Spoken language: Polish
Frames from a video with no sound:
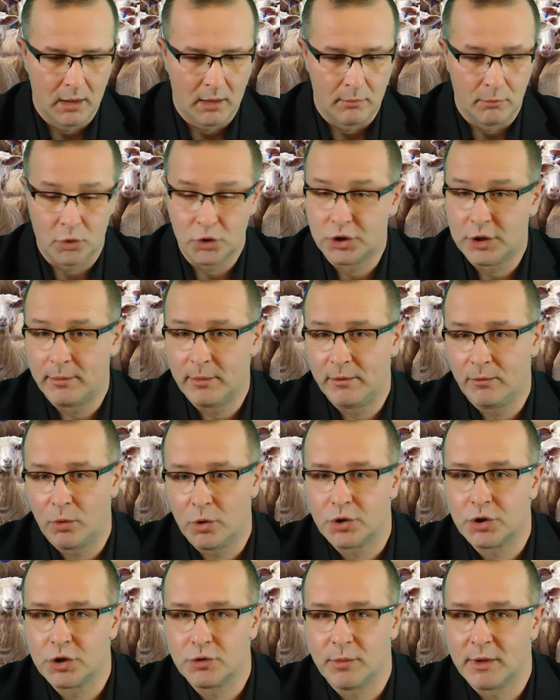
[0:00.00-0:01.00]
możemy
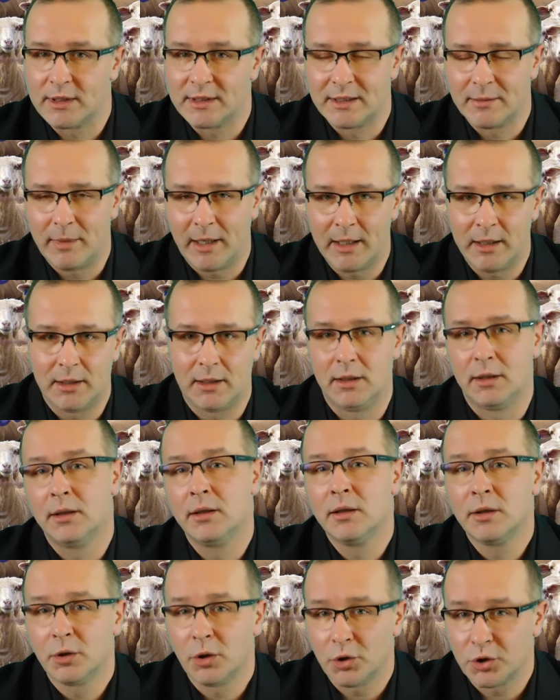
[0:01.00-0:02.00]
włożyć między bajki,
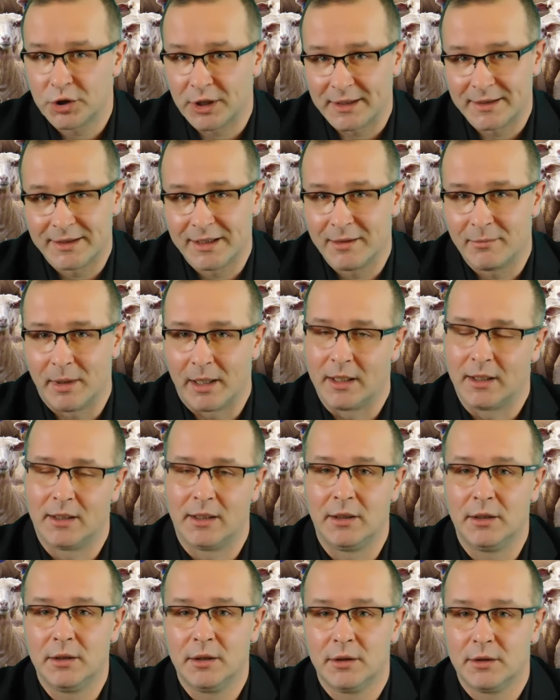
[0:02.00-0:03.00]
to czas te
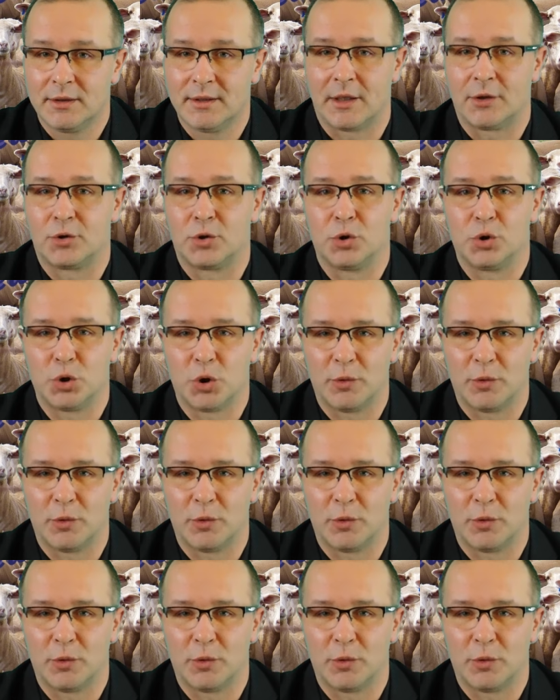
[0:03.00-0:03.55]
bajki zacząć